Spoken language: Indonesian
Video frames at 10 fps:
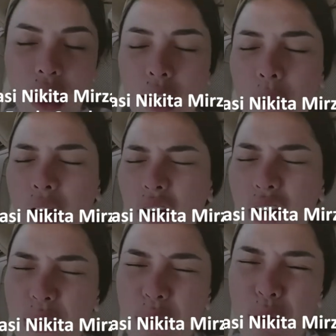Emang
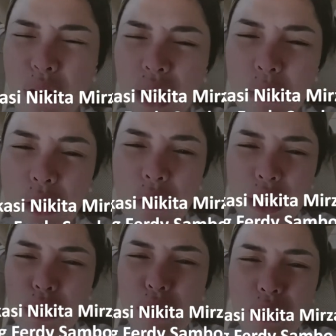kalau nggak bawa nama gue
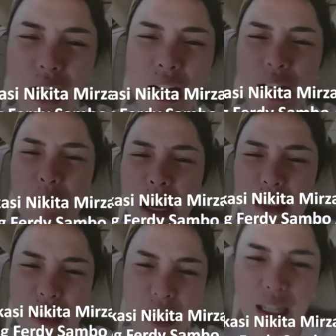tuh nggak ada yang
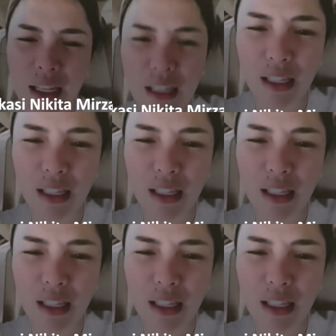baca ya?